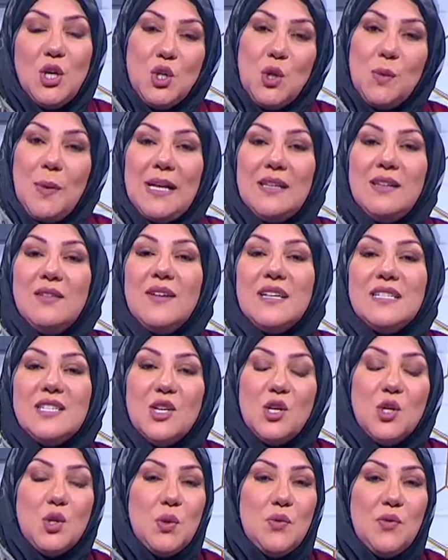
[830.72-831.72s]
ونرجع بعد
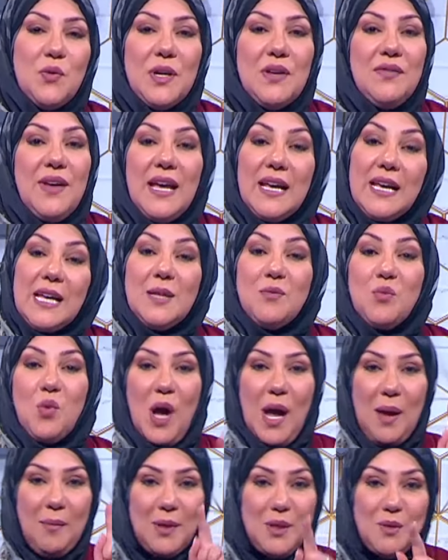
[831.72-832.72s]
الفاصل نشوفوا كيف
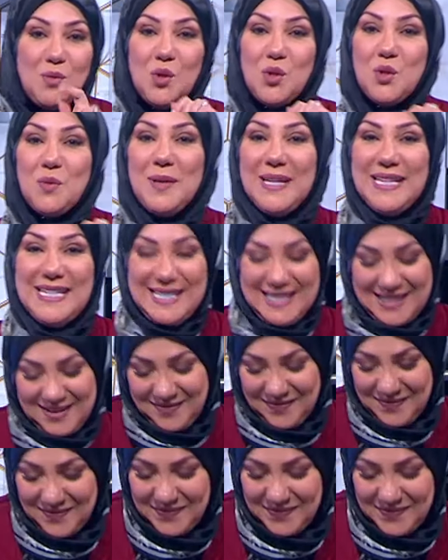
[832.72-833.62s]
حنقدموها ما تمشوش بعيد